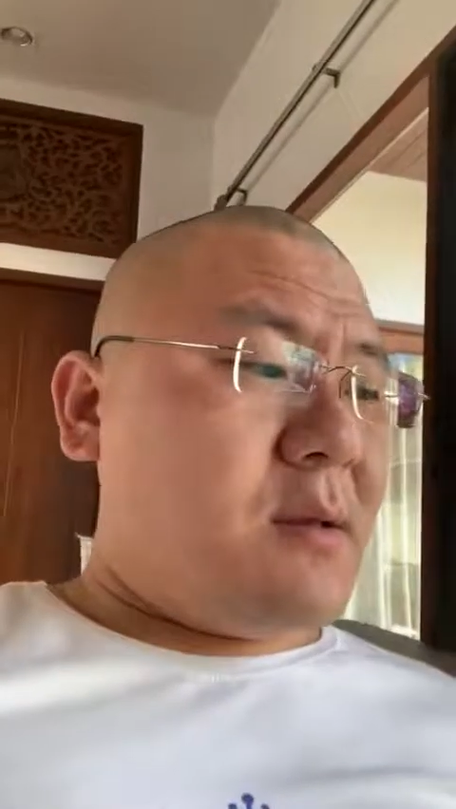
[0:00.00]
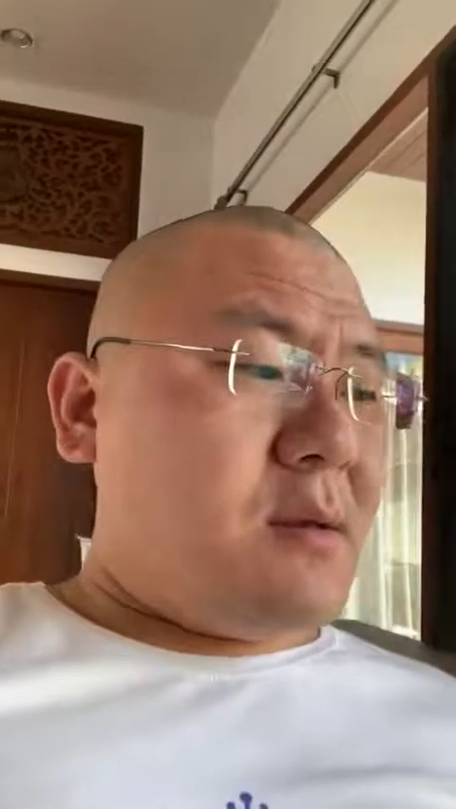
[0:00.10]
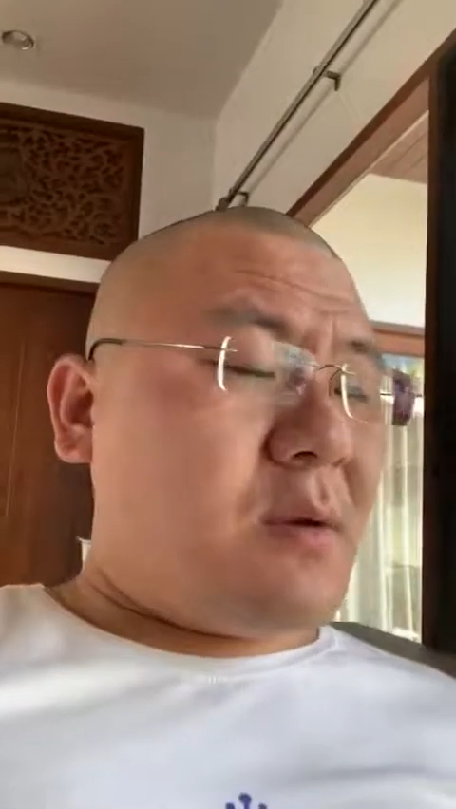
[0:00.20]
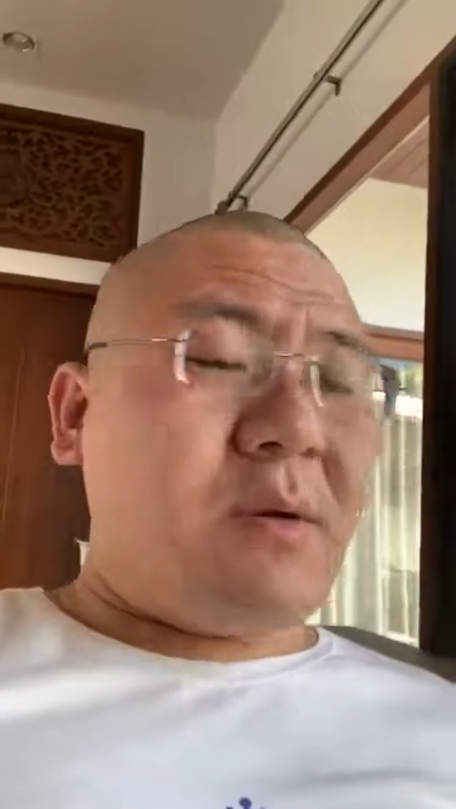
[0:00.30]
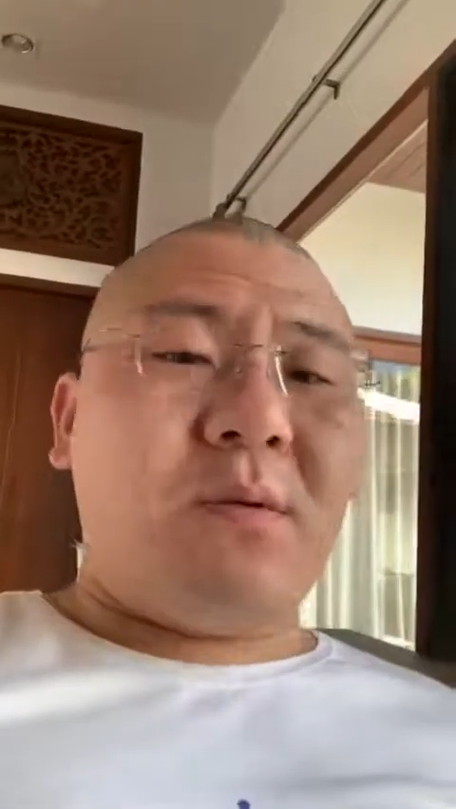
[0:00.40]

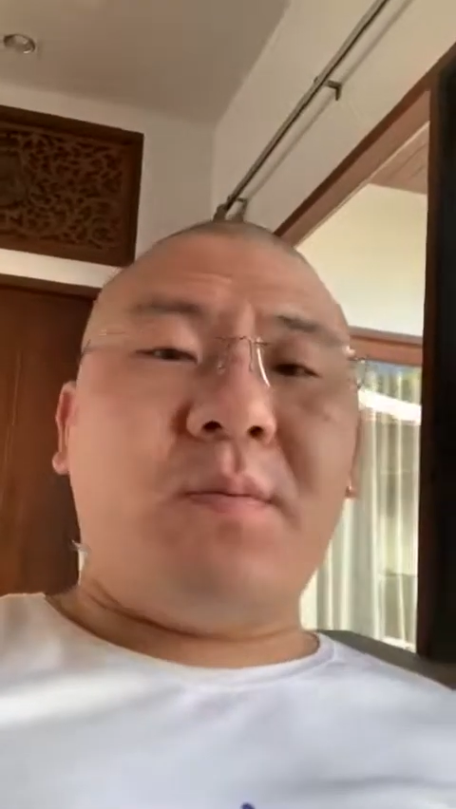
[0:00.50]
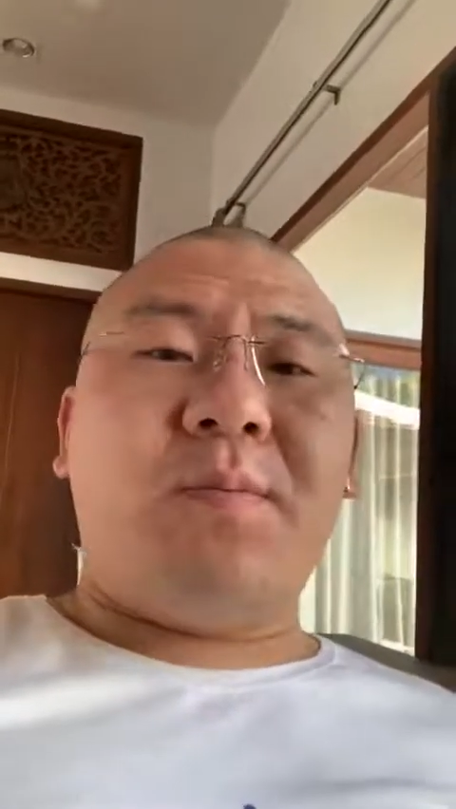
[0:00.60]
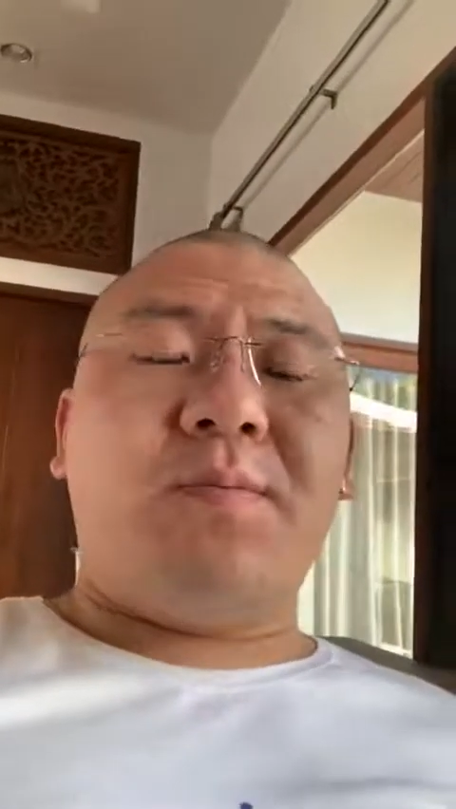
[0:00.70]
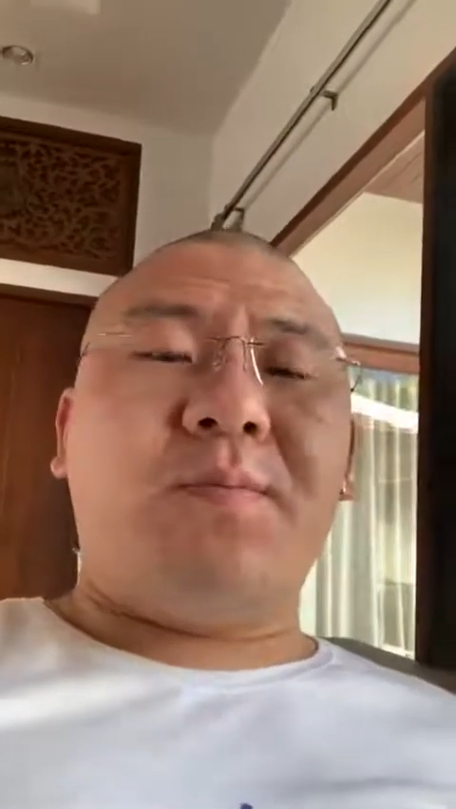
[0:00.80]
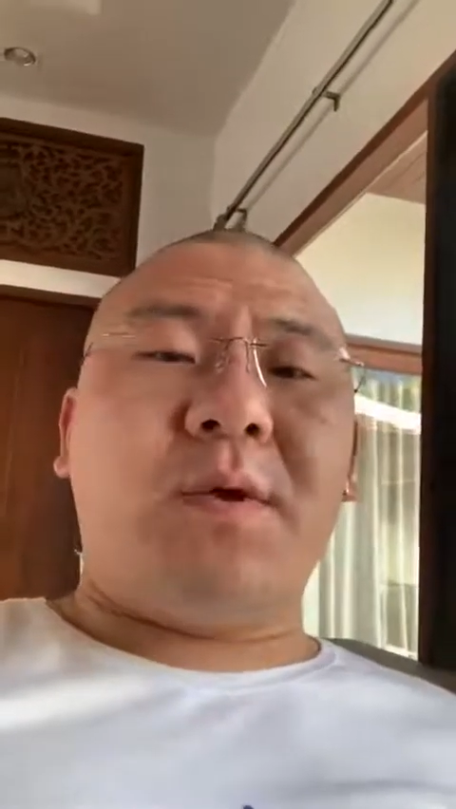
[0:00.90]
关于
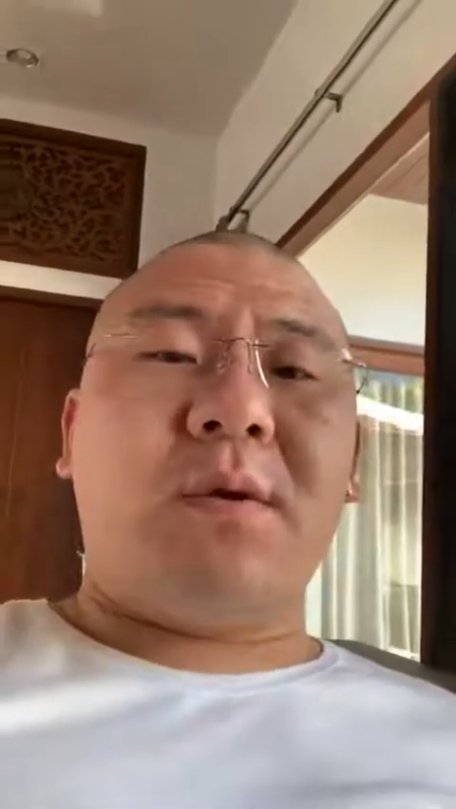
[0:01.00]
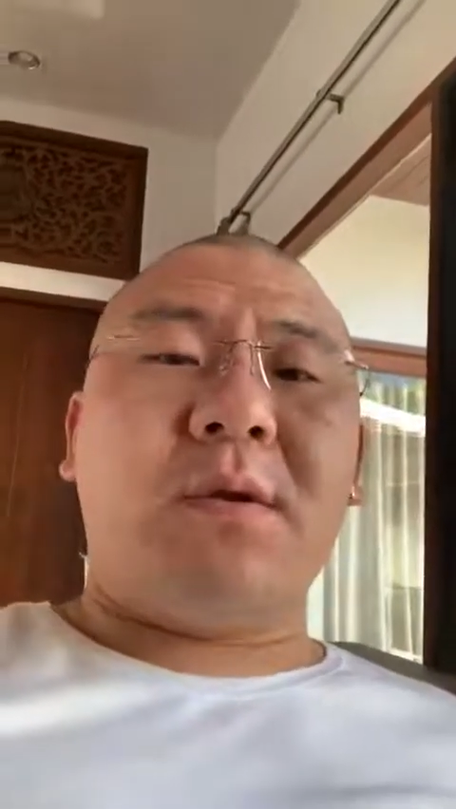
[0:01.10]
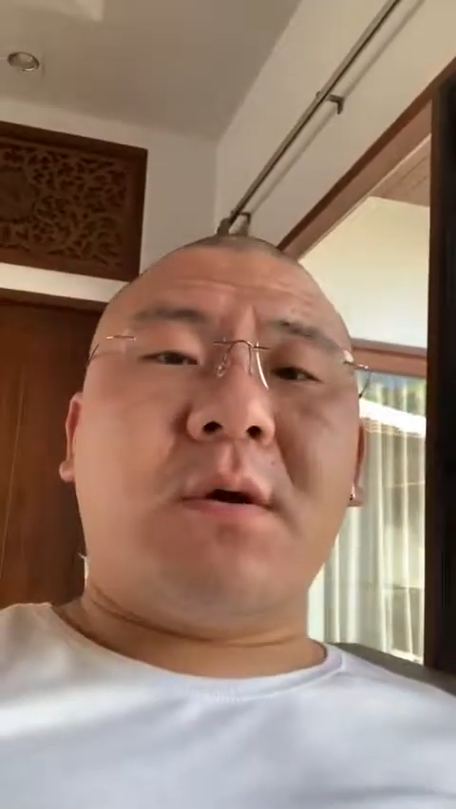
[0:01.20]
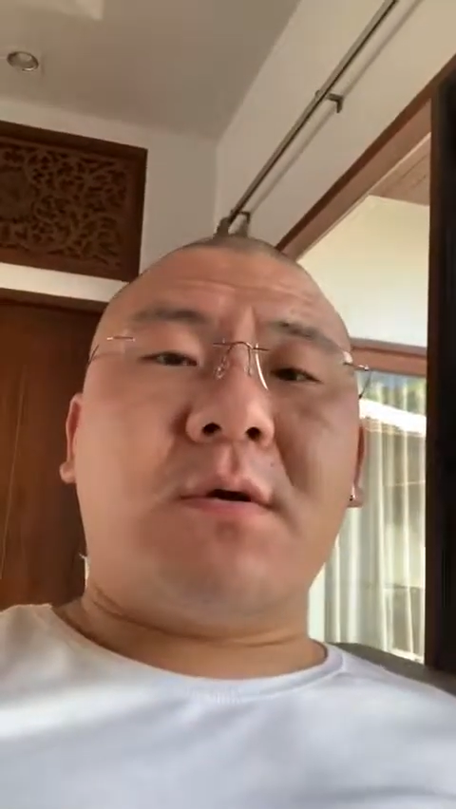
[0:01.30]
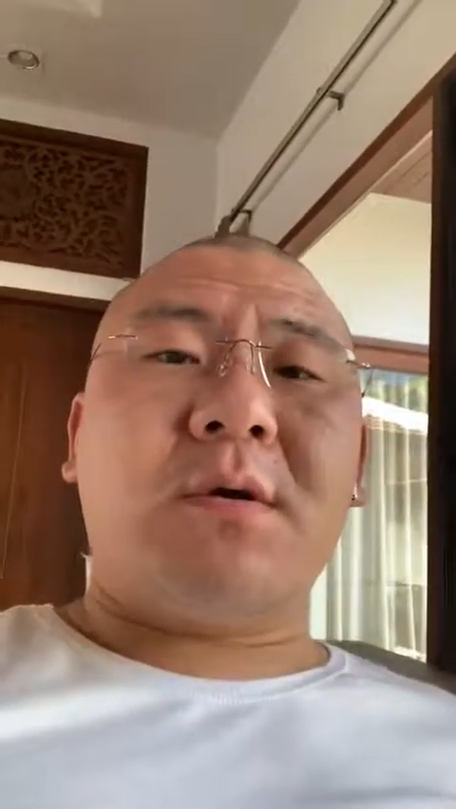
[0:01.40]
必宣
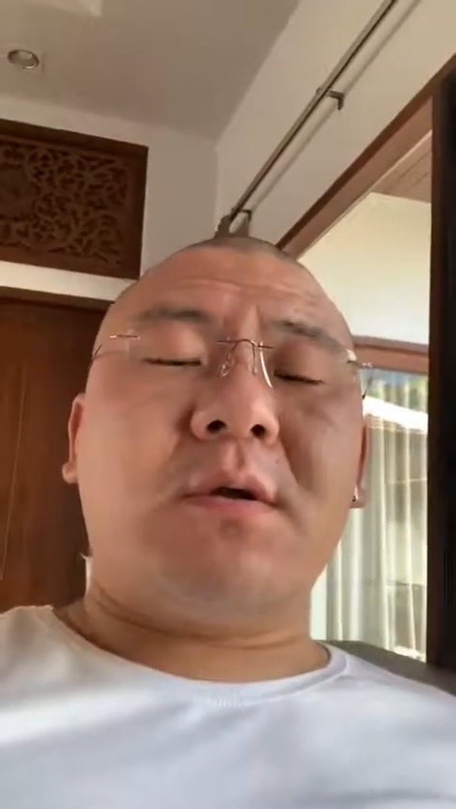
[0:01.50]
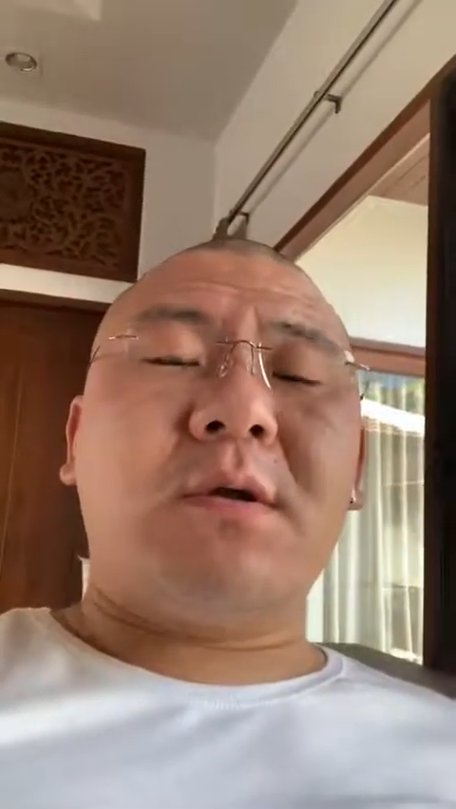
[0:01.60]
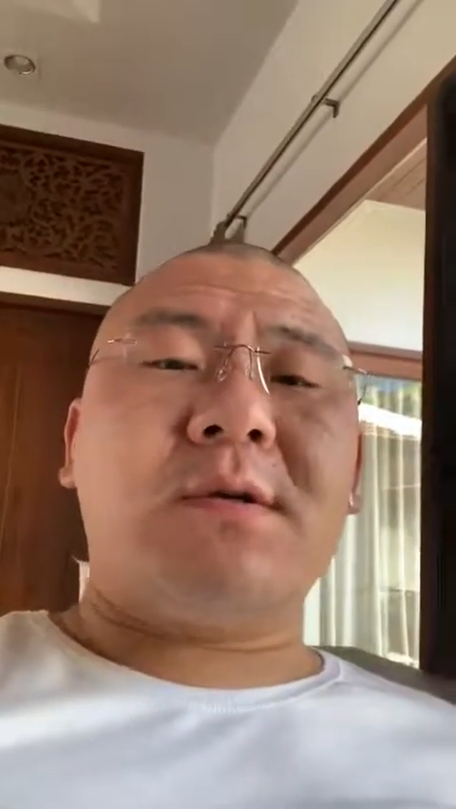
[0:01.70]
早知道第